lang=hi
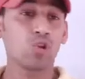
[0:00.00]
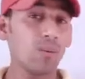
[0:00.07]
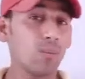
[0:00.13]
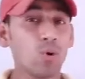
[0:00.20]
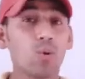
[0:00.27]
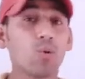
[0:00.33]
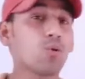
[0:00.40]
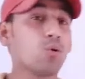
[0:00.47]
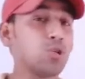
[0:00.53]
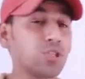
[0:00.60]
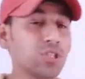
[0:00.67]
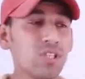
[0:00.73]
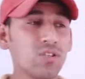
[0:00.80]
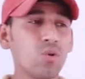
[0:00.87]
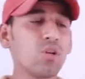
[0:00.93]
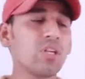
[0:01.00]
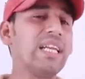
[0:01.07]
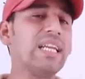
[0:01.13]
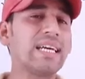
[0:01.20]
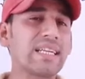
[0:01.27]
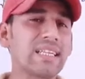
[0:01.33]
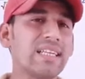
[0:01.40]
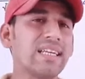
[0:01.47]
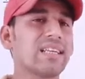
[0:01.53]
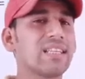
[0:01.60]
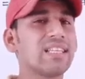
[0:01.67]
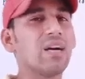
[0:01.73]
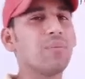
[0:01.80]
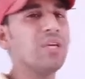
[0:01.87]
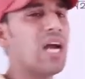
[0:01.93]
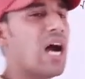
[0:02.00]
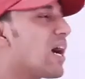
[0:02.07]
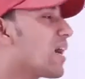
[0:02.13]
हम लोग क्वेश्चन को डील करते करते अभी आ